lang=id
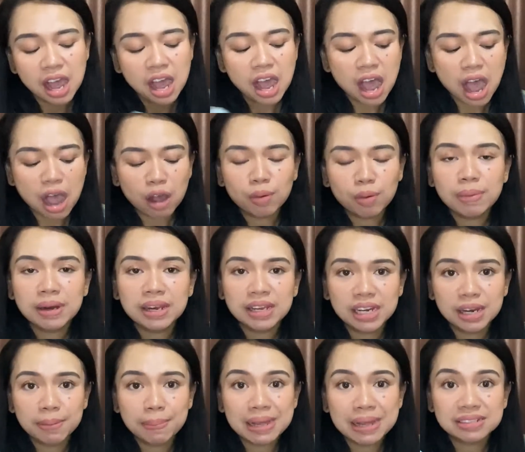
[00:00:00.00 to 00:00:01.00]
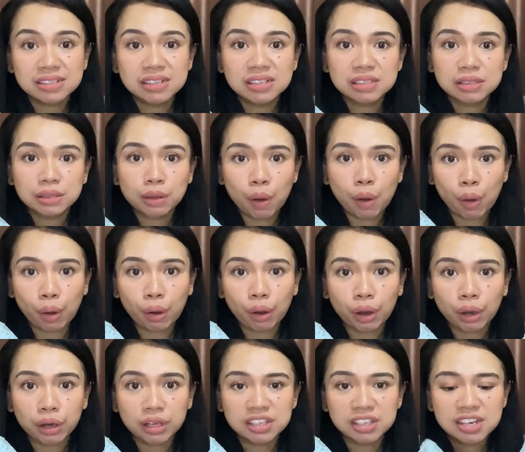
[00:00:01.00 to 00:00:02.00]
aku beli ini pas diskon
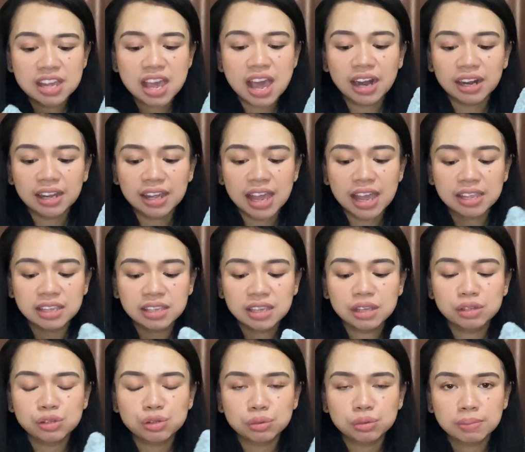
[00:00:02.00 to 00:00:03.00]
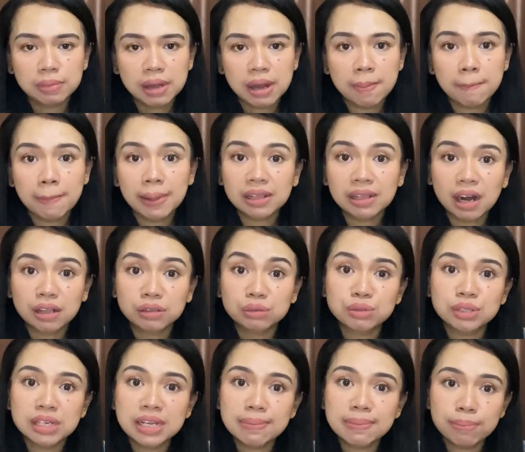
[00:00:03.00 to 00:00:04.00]
jadi harganya cuma 400
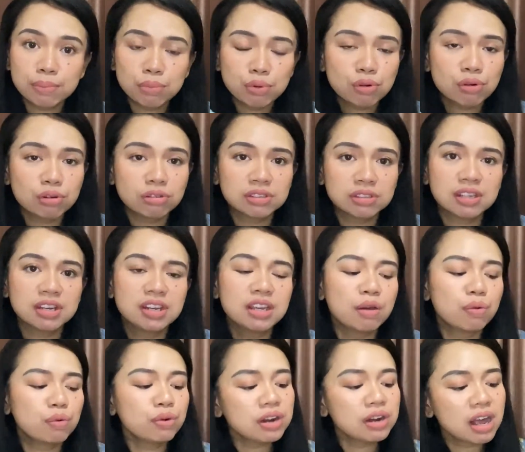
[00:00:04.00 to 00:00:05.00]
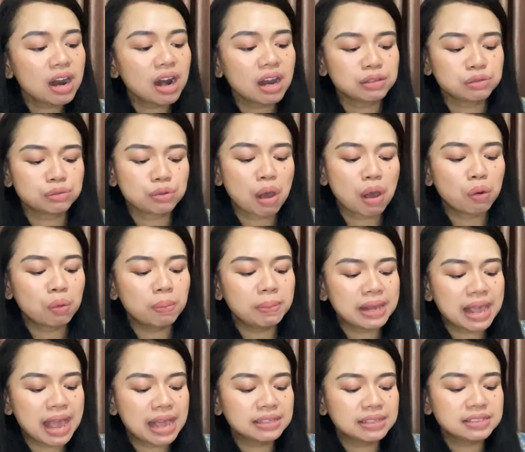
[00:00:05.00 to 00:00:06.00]
ribu jadi ya udah langsung aku
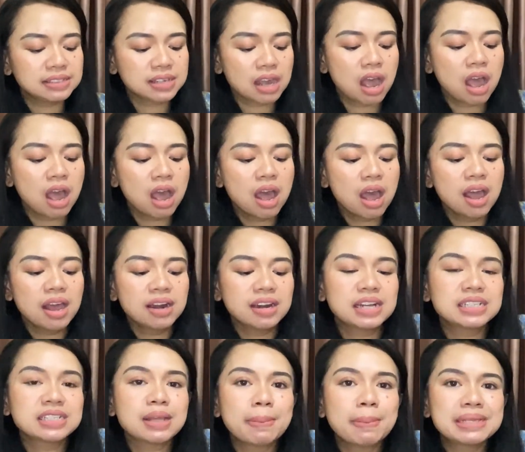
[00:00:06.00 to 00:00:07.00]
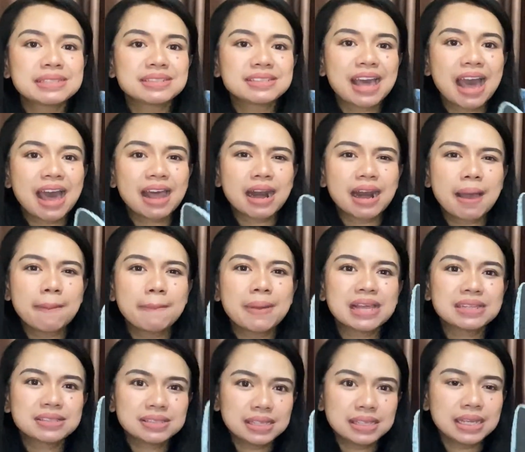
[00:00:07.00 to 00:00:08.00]
beli aja dan sampai sekarang
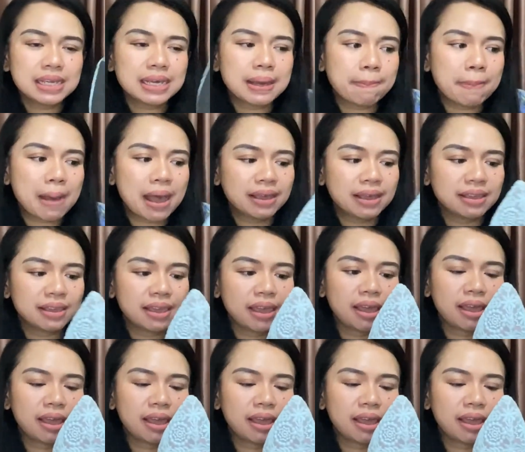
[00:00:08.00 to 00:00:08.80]
masih kepake